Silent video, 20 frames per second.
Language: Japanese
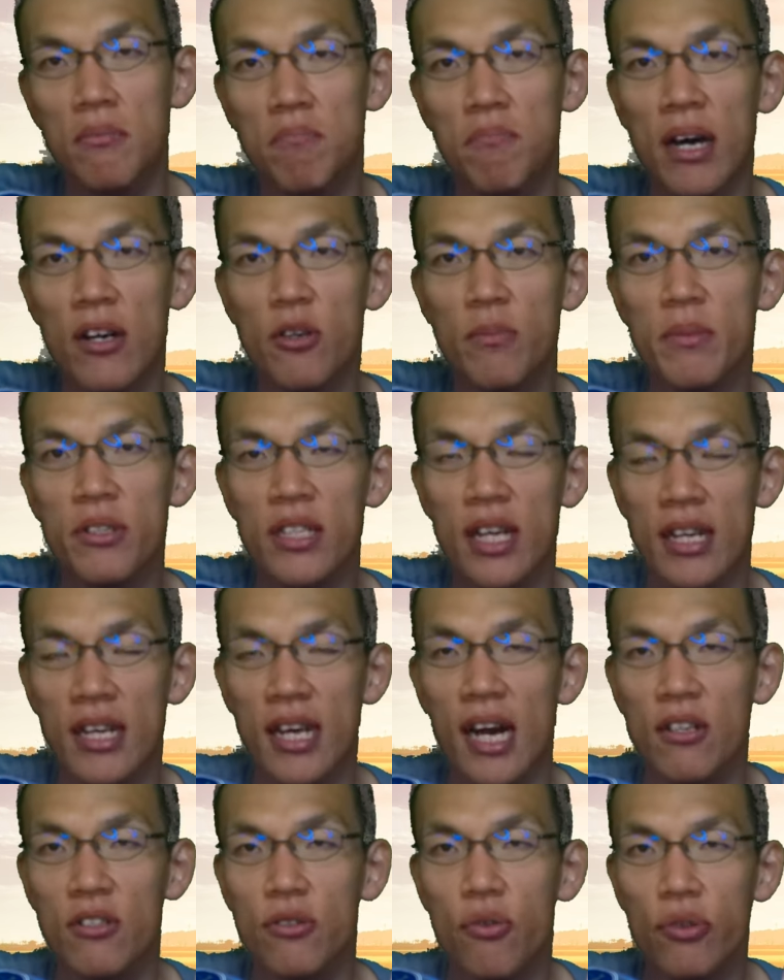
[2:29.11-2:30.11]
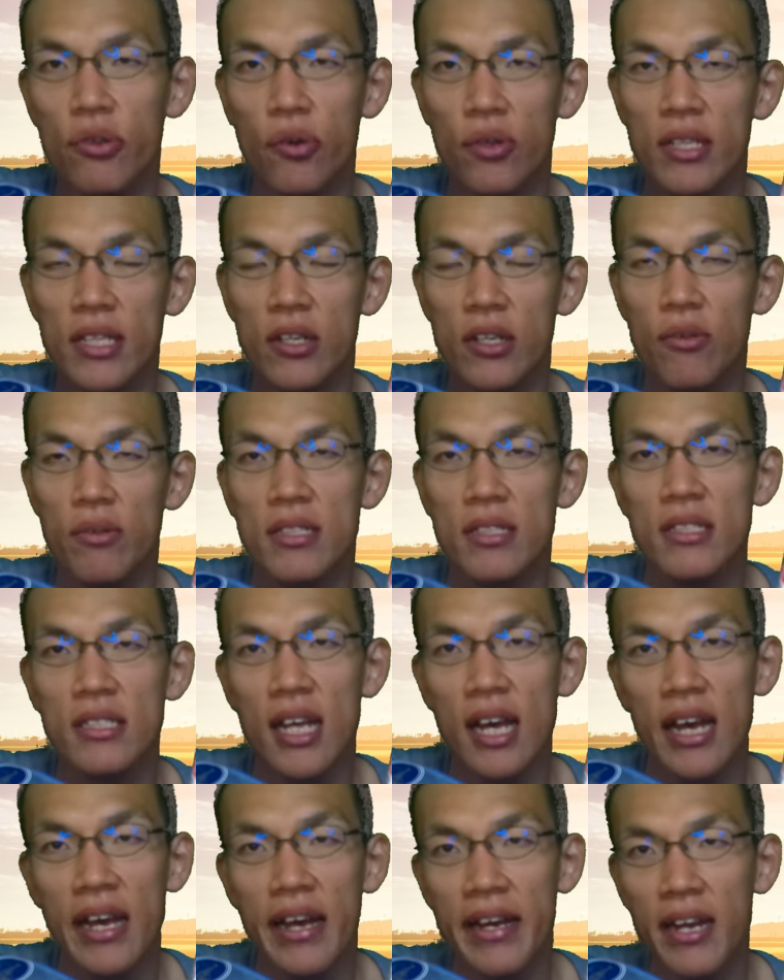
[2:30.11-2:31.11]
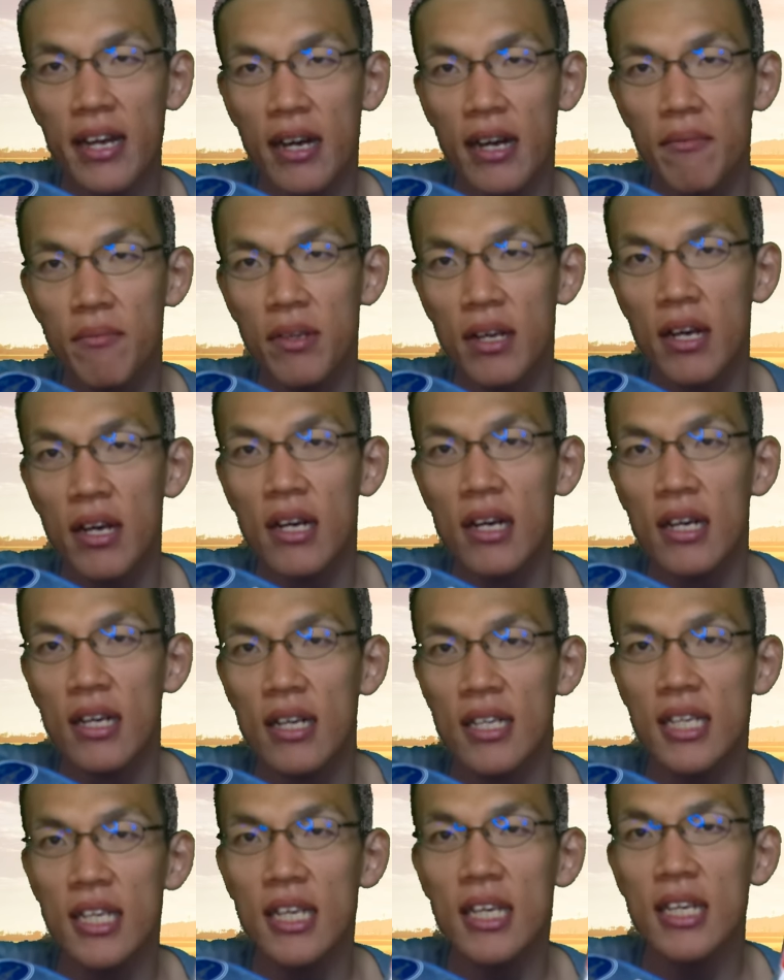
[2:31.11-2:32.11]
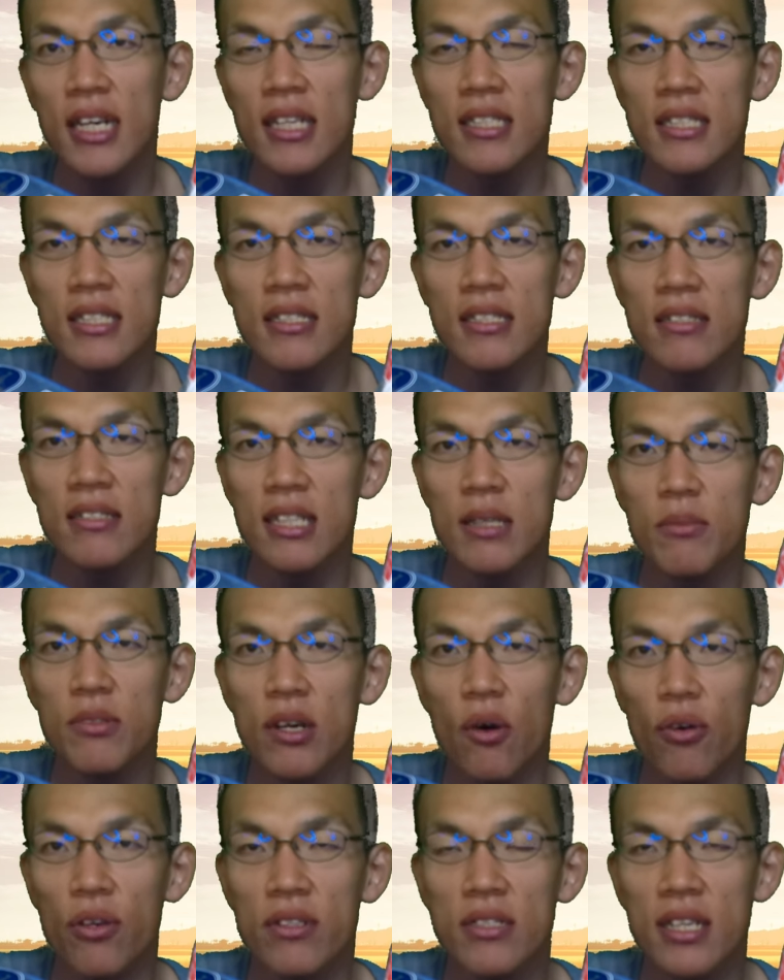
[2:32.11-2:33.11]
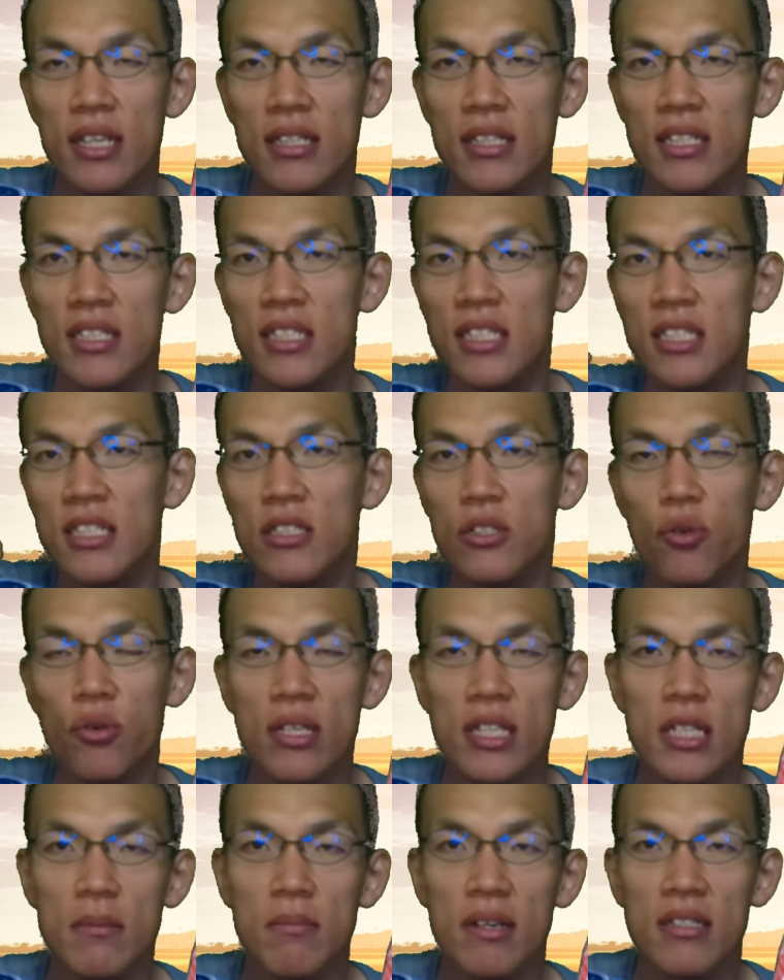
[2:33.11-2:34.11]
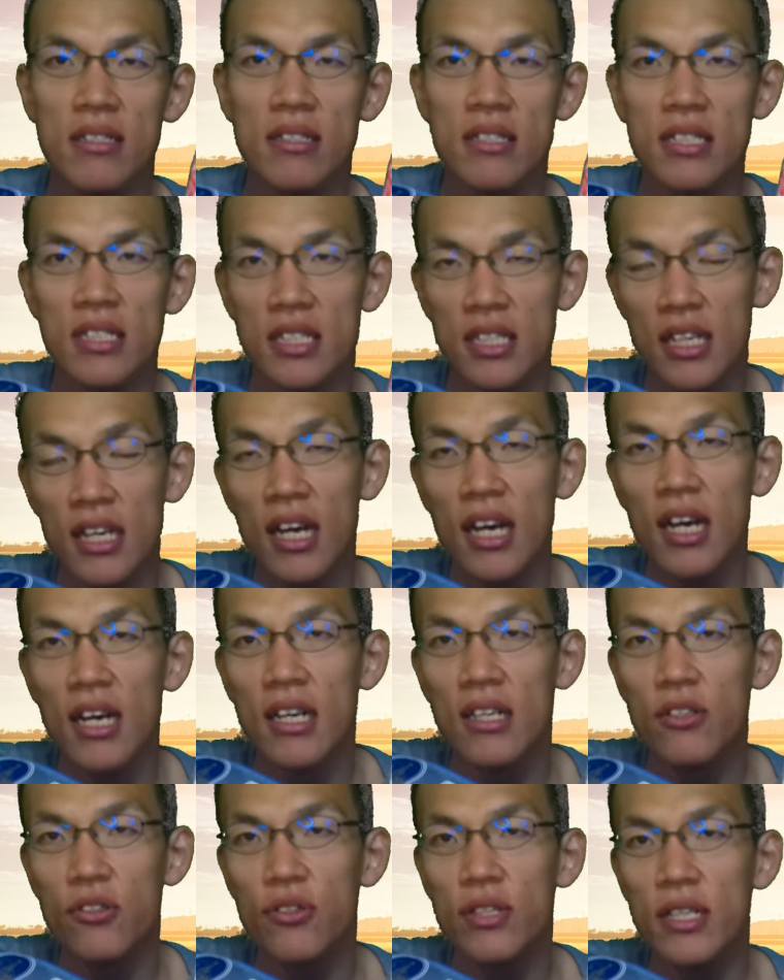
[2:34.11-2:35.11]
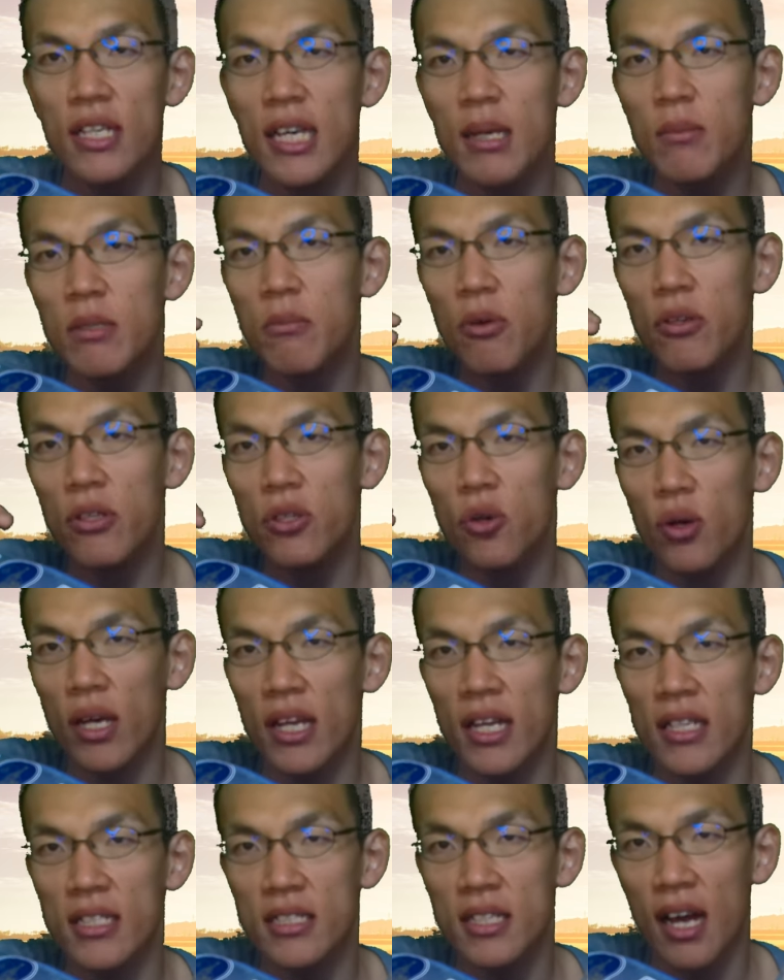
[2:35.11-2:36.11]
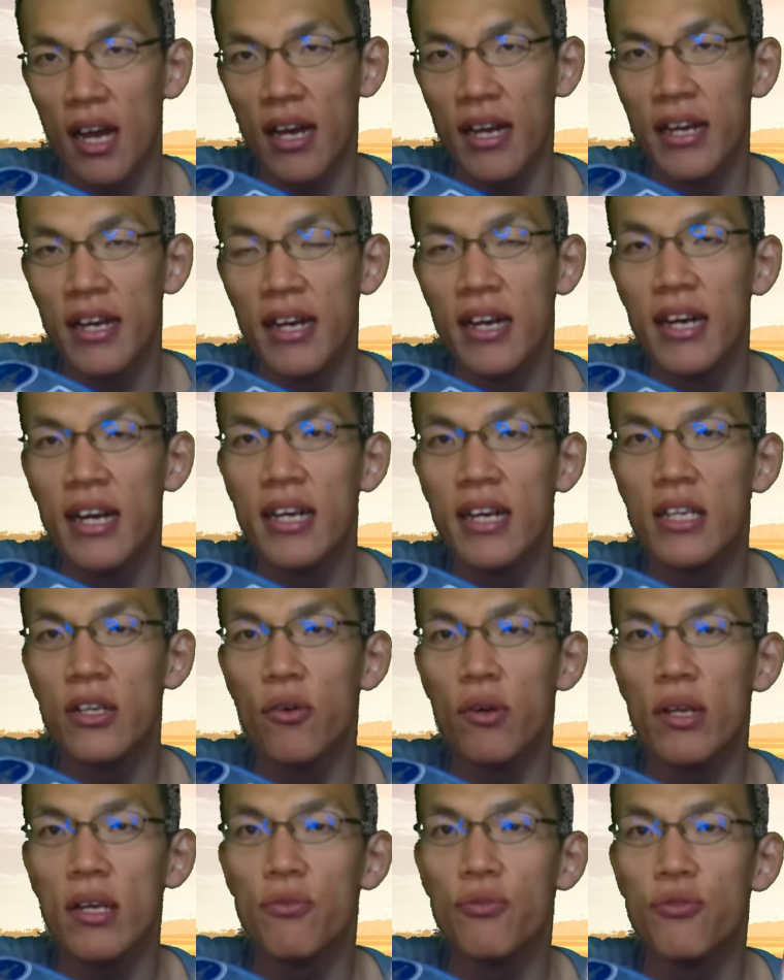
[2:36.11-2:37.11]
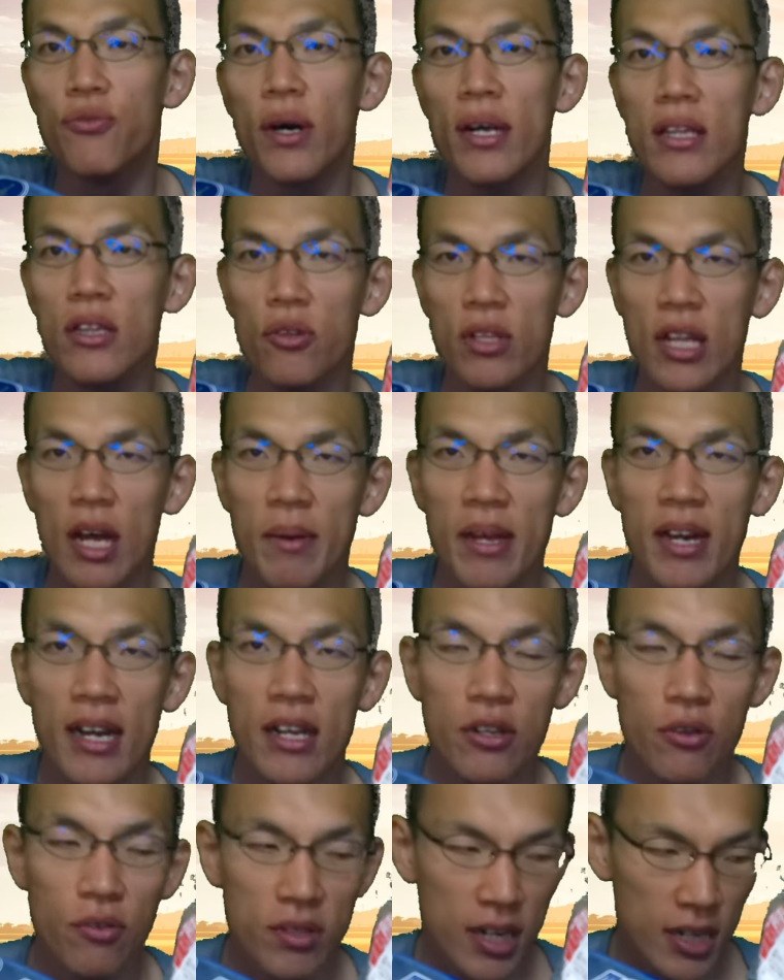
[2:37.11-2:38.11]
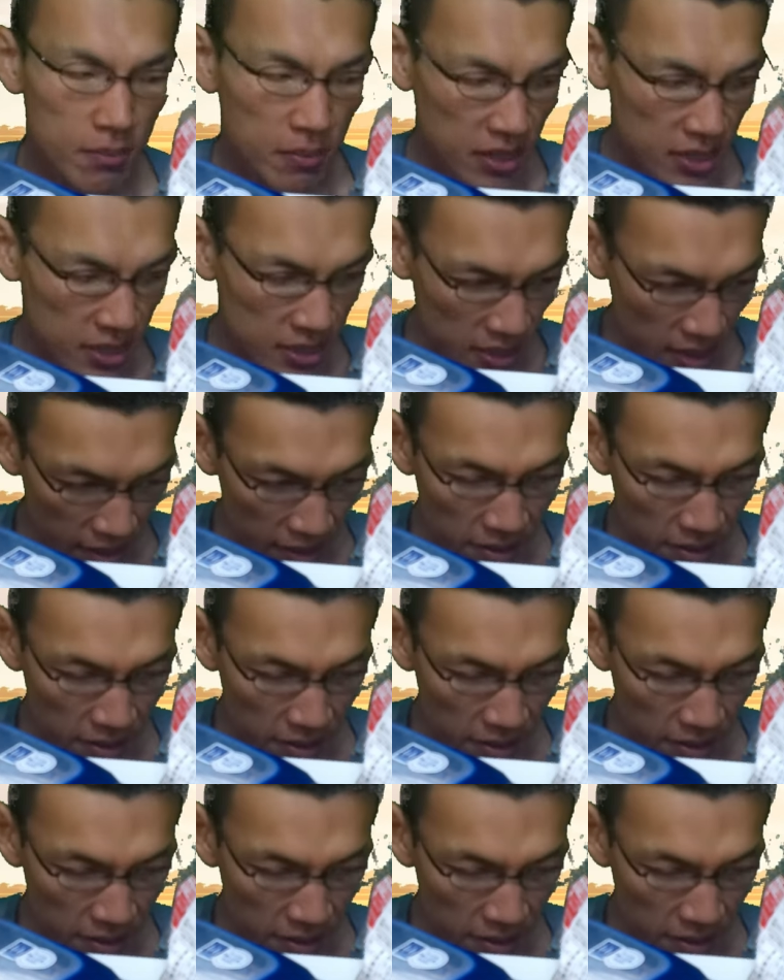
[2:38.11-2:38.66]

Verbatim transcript: バルミューダで焼くことによって、なんか、いい感じに水分が補給されてしっとりしますし、クリームも溶け出して、よりふわっと食べられるようになりました。